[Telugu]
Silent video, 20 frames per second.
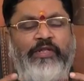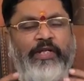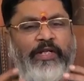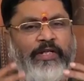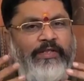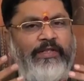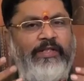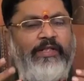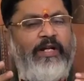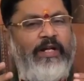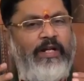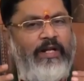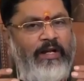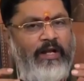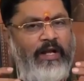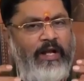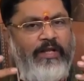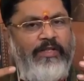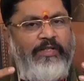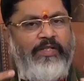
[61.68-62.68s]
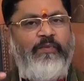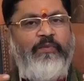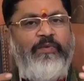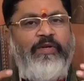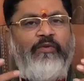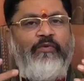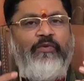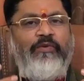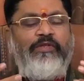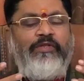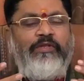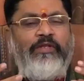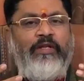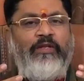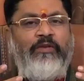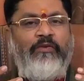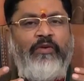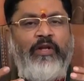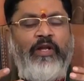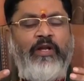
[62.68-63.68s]
చేసి ఆ లాస్ట్ మినిట్కి వచ్చిన
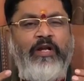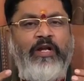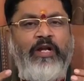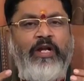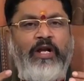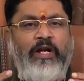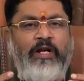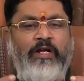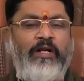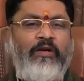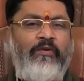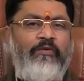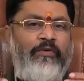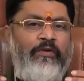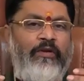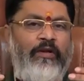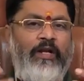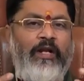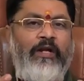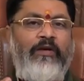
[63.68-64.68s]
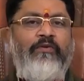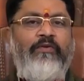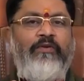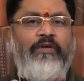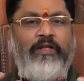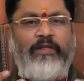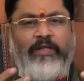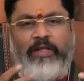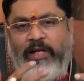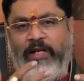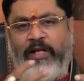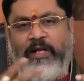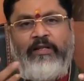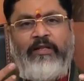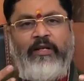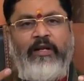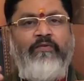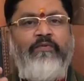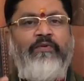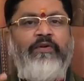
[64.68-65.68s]
తర్వాత కూడా నాకు కొంత లక్ ఉంటే
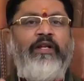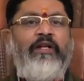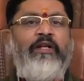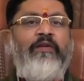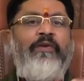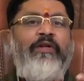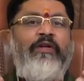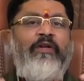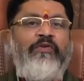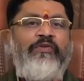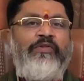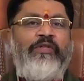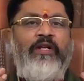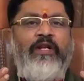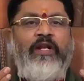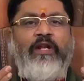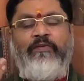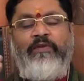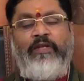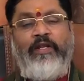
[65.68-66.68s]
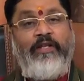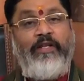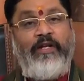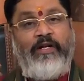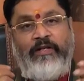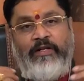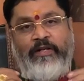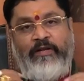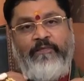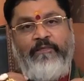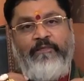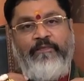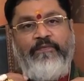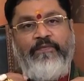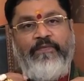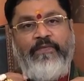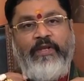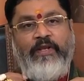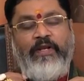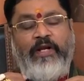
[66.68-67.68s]
తలరాత్ర ఉంటేనే మనం గెలుస్తాను లేదని అంటారు
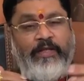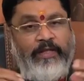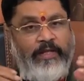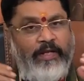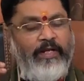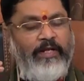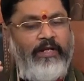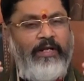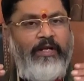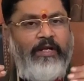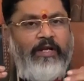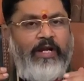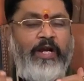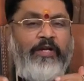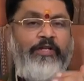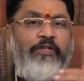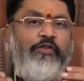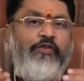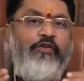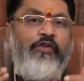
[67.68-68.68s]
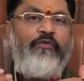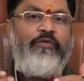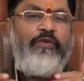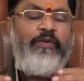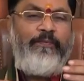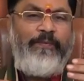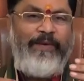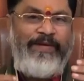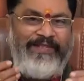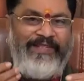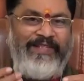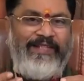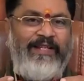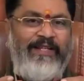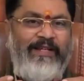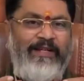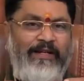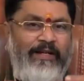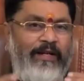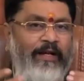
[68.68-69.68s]
అదేంటి యాటిట్యూడ్ ఆఫ్ ది పర్సన్
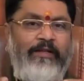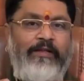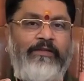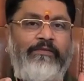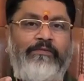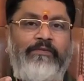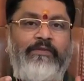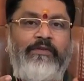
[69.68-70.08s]
కాదు